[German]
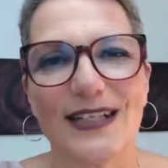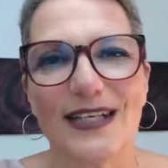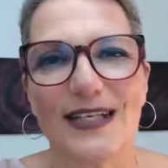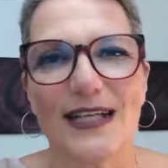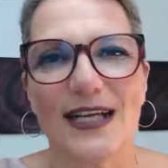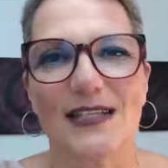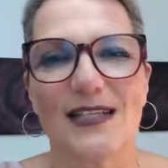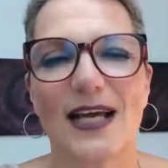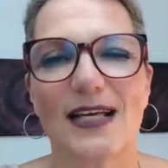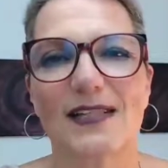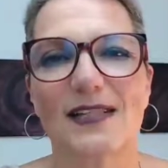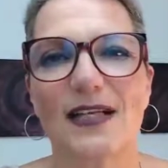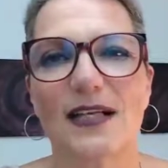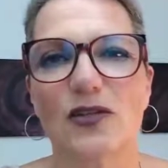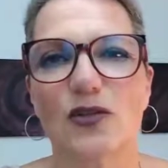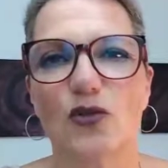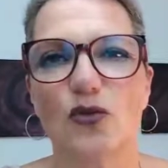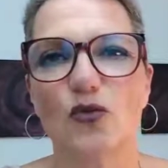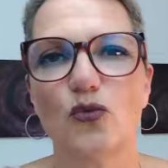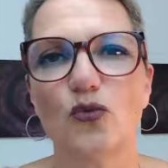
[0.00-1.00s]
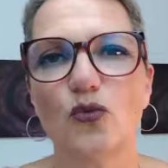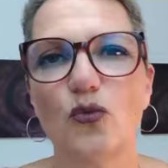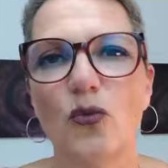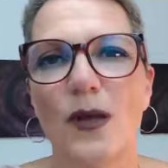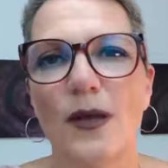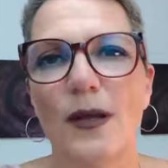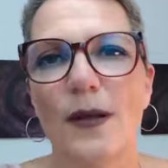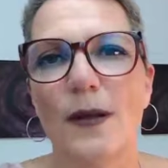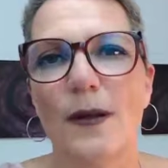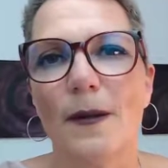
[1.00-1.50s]
Das heißt also, du
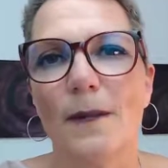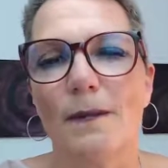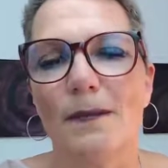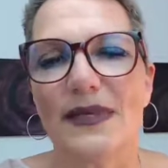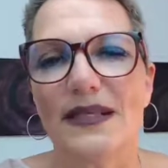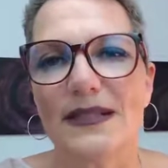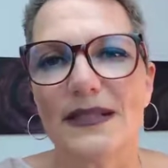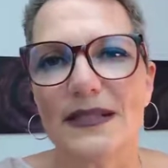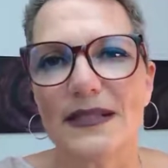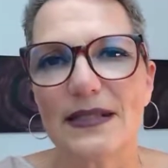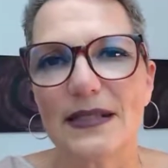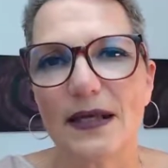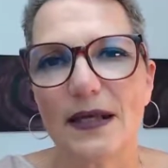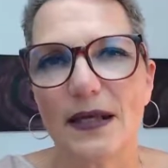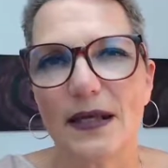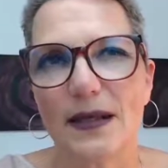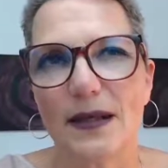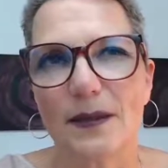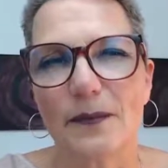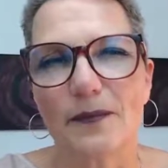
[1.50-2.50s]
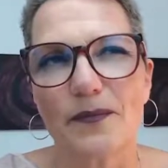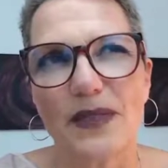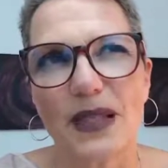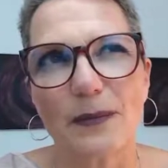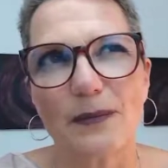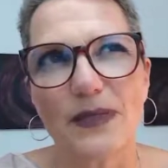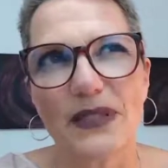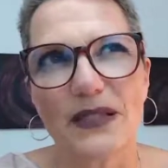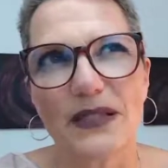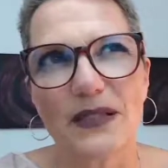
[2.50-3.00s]
mit dieser
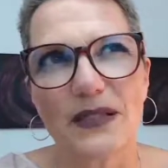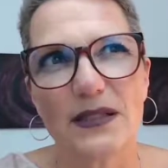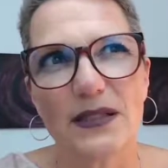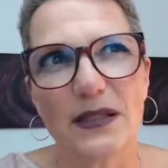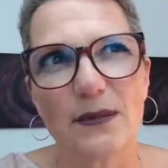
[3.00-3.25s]
mit,